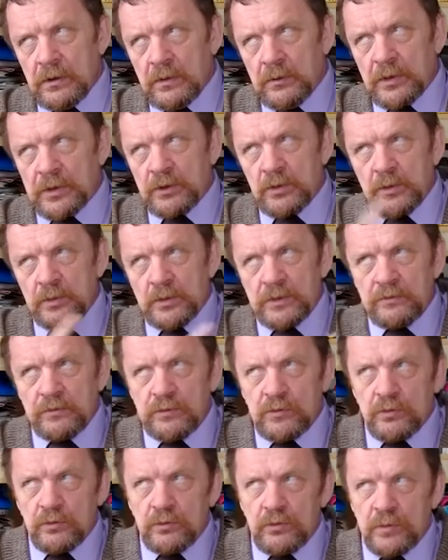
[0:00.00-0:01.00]
Потом он
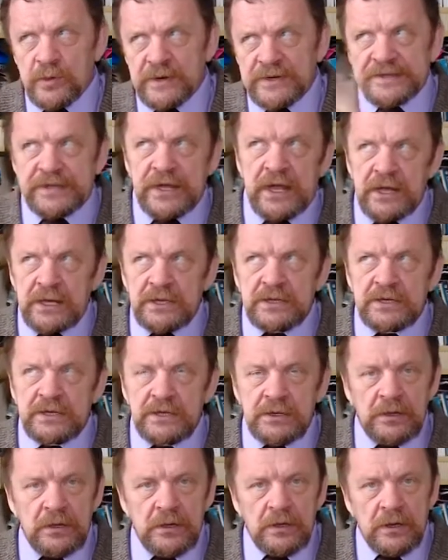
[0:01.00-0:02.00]
вдруг
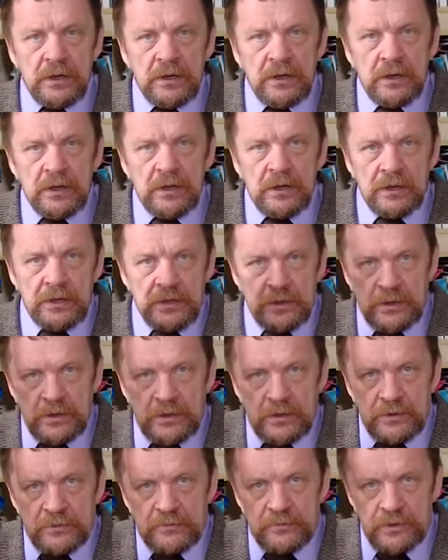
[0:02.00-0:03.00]
бросается,
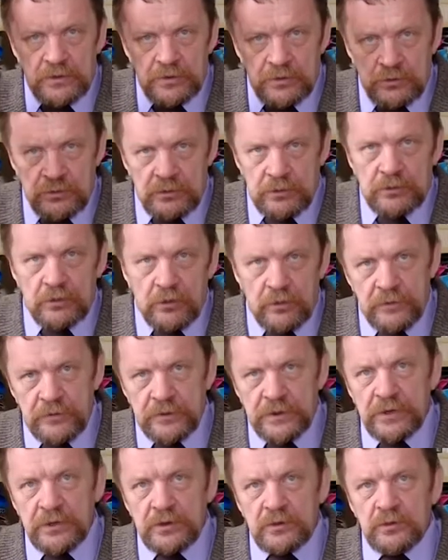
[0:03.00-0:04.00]
делает вид, что он
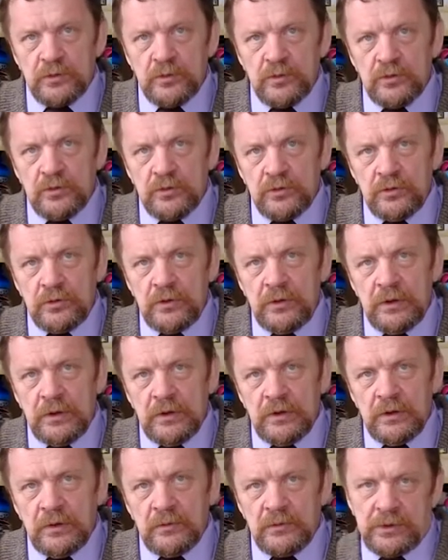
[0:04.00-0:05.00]
ловит эту муху,
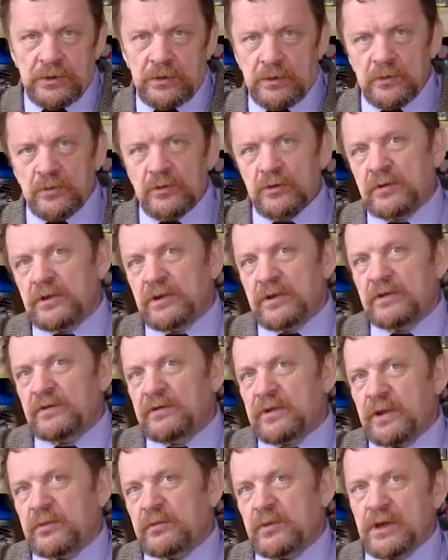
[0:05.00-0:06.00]
потом долгое
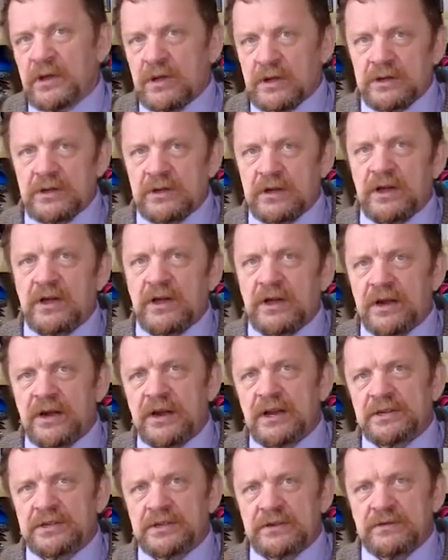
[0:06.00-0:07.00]
время как-то
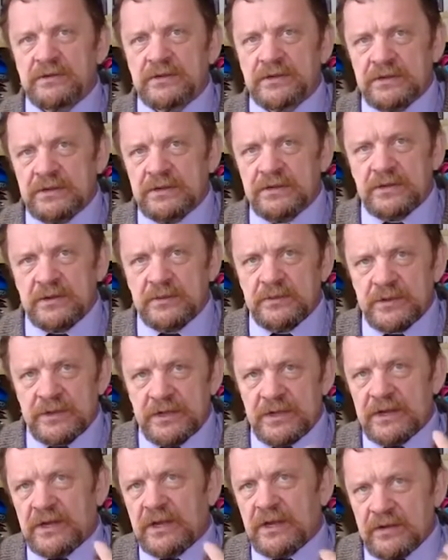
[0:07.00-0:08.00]
охорашивается, там
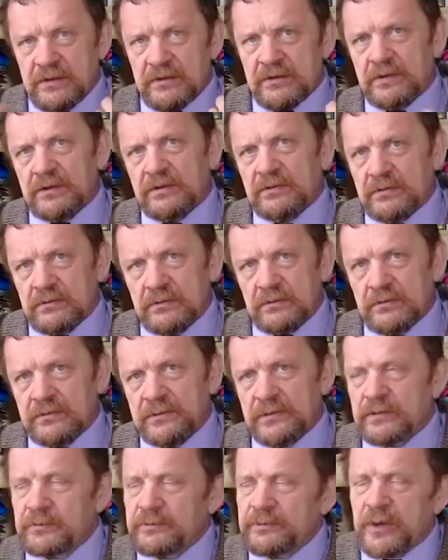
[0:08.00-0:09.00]
стряхивает,
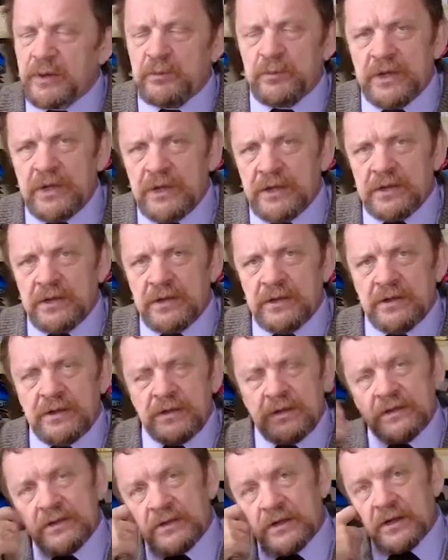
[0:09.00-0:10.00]
объедки
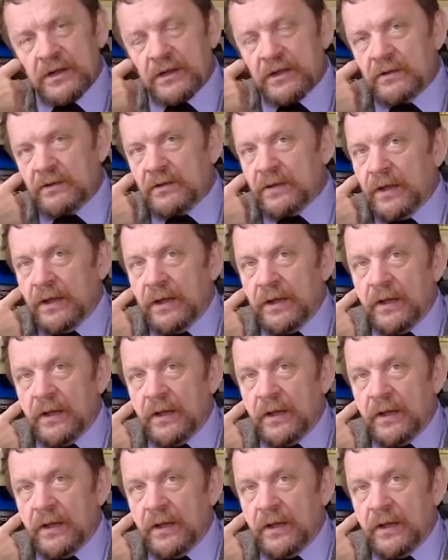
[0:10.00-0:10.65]
себя стряхивает.